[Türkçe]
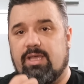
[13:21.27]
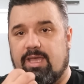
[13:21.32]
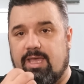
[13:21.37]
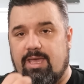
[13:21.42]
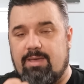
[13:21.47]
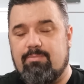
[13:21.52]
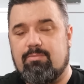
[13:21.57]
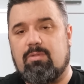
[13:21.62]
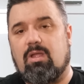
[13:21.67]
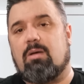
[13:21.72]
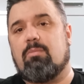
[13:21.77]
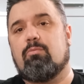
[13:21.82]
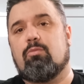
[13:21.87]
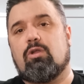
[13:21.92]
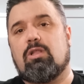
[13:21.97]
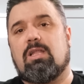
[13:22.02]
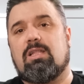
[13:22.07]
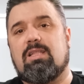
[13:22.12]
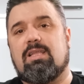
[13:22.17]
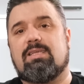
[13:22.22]
hem tam
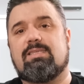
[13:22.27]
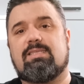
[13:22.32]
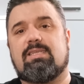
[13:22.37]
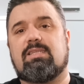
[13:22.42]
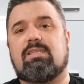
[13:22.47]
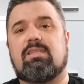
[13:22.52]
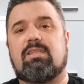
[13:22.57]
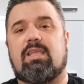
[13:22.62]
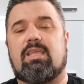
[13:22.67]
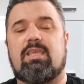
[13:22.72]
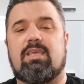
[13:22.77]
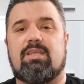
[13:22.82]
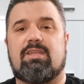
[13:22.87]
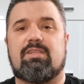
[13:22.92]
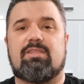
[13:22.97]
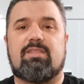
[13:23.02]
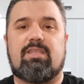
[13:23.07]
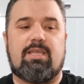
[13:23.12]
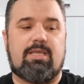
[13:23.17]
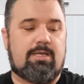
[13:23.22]
böyle lezzeti de
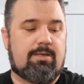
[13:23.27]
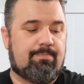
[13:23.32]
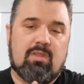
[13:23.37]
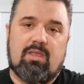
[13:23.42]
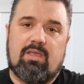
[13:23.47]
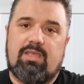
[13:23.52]
yerinde.